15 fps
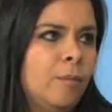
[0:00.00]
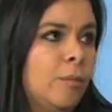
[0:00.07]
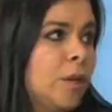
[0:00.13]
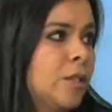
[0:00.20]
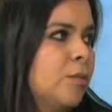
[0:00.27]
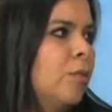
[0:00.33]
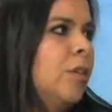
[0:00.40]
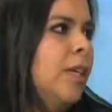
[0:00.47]

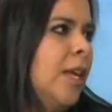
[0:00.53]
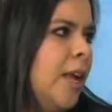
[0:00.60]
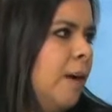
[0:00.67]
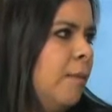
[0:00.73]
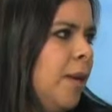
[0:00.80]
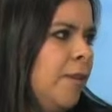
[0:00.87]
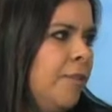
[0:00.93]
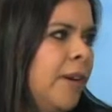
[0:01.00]
pues
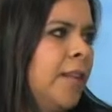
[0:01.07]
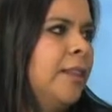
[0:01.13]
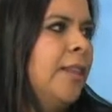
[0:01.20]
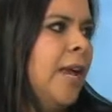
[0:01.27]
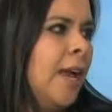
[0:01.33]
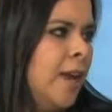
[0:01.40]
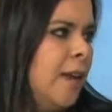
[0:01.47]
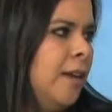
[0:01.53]
vulnerable
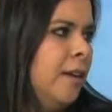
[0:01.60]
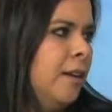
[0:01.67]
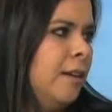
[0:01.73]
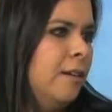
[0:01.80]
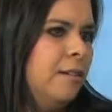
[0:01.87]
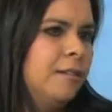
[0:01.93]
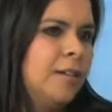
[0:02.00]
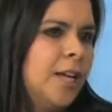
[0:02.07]
frente a él,
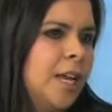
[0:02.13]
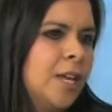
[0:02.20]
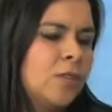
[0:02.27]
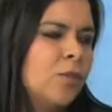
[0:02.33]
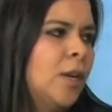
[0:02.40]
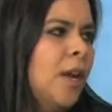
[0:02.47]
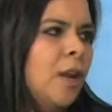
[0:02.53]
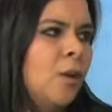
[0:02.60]

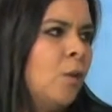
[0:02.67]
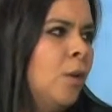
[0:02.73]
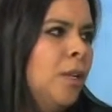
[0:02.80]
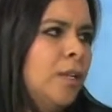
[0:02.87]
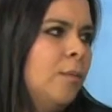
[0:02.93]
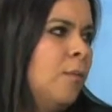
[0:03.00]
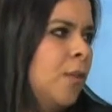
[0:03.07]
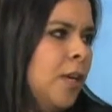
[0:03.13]
eso era lo
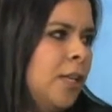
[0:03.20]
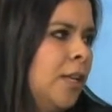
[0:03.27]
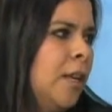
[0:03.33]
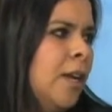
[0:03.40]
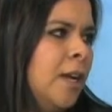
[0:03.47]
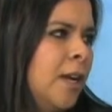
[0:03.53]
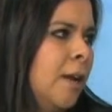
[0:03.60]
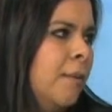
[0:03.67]
último que
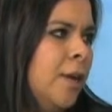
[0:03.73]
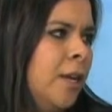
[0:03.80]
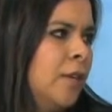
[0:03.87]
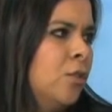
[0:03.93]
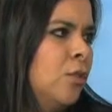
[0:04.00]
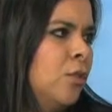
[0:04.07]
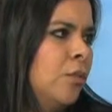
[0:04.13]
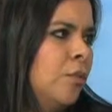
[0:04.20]
tenían que haber
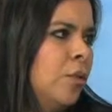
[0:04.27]
hecho,